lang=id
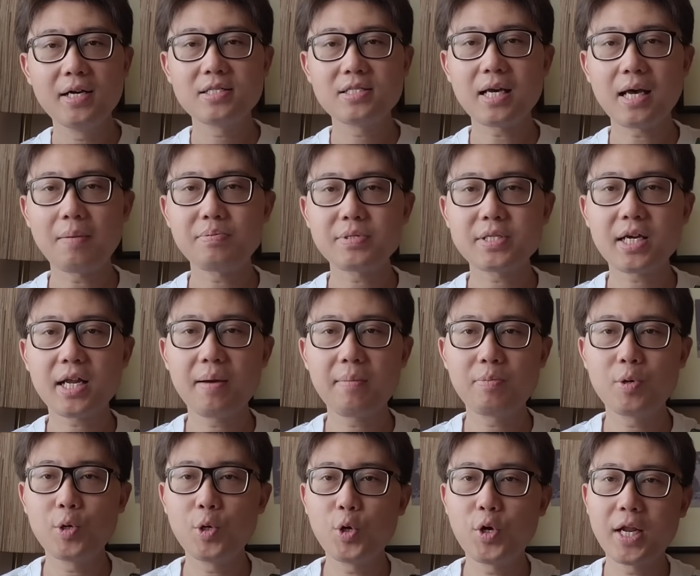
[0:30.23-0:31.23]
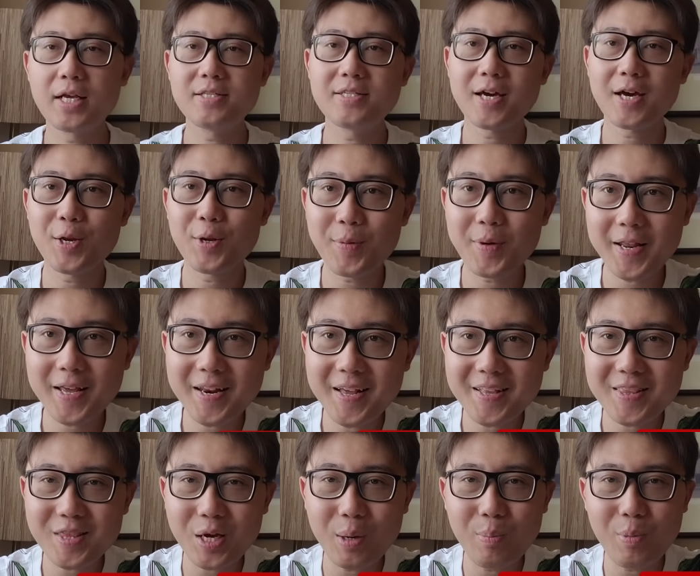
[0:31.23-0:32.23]
subscribe dulu dan jangan lupa
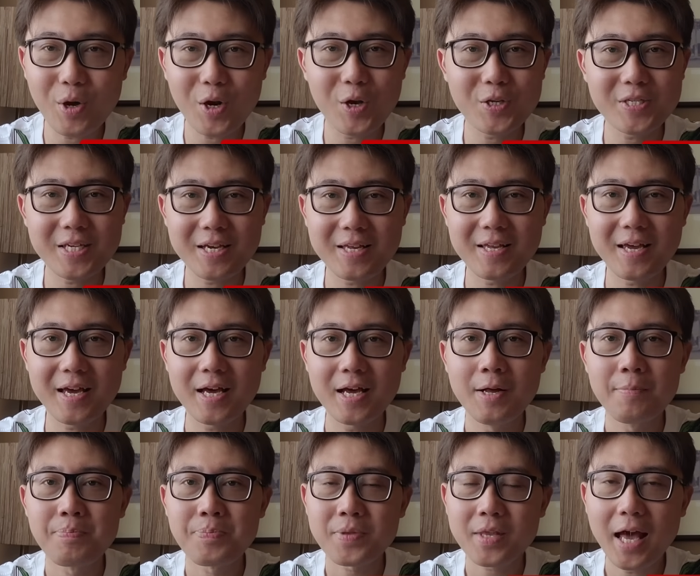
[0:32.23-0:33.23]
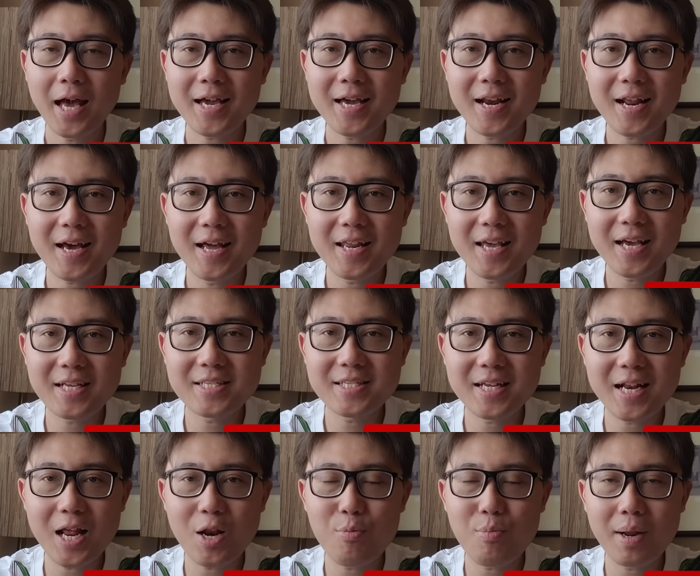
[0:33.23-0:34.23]
diklik tombol loncengnya Ngajar kalian
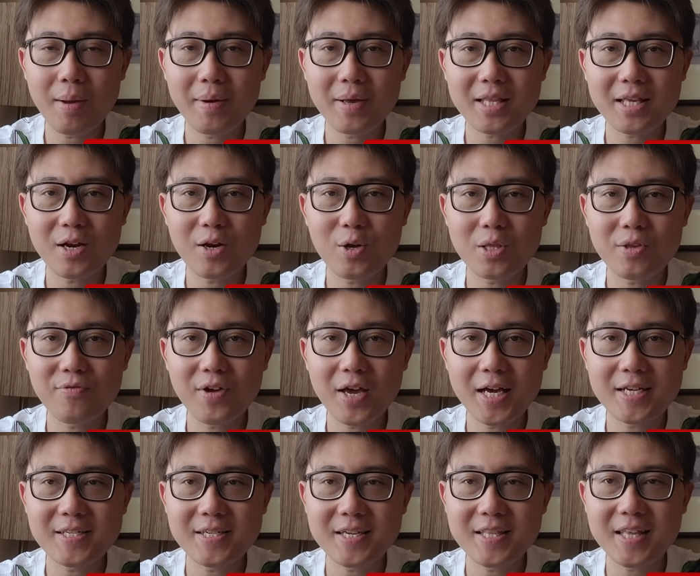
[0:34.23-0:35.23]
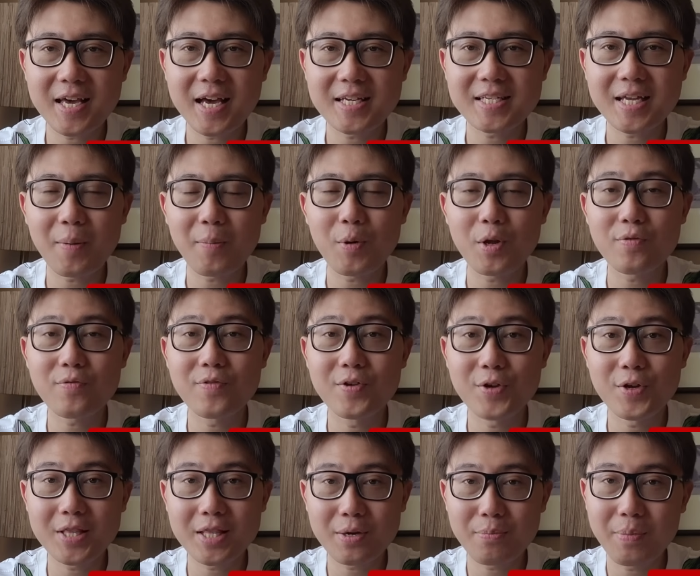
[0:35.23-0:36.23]
selalu mendapatkan notifikasi ketika saya upload
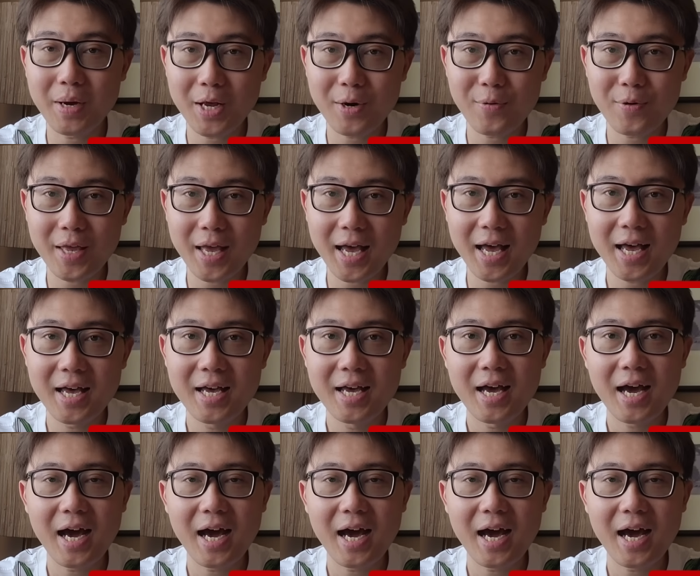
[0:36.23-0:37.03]
video terbaru ya.